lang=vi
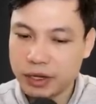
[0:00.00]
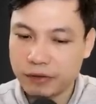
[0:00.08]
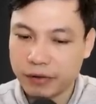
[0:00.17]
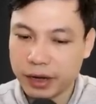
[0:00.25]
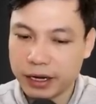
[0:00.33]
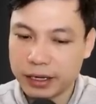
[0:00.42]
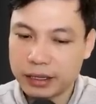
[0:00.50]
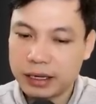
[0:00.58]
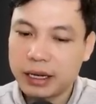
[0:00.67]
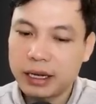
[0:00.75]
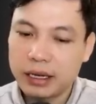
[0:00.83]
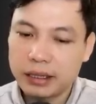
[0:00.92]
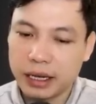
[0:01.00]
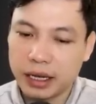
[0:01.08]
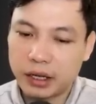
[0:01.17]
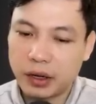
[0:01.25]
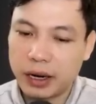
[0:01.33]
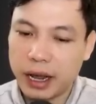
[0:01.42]
Thậm chí việc sinh nở
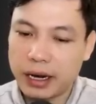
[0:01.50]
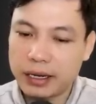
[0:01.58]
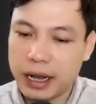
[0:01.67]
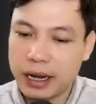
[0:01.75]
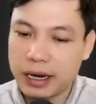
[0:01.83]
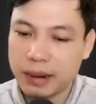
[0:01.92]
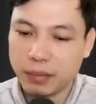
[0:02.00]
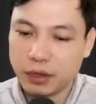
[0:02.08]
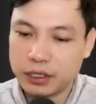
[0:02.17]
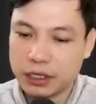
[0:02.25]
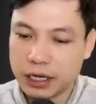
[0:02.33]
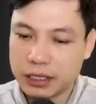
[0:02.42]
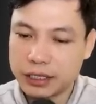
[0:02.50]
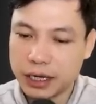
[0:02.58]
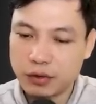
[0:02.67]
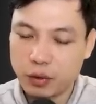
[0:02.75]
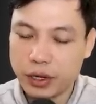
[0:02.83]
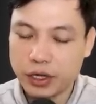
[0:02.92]
của mọi người cũng bị ảnh hưởng
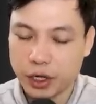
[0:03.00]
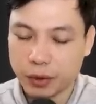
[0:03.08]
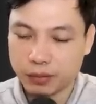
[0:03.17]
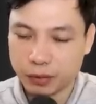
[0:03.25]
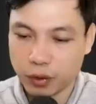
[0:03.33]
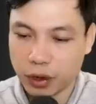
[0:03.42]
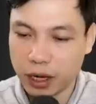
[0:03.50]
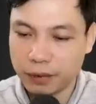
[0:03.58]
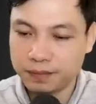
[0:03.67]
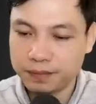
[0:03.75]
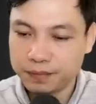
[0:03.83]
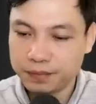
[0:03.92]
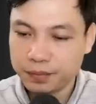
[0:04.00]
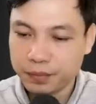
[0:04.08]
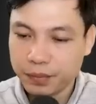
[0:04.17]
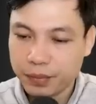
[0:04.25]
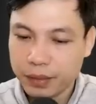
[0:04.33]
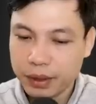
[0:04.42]
nặng nề khi khó sinh
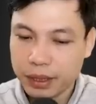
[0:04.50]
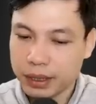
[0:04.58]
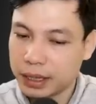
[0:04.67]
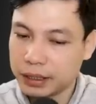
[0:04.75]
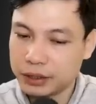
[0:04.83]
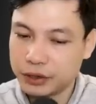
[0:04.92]
con trai.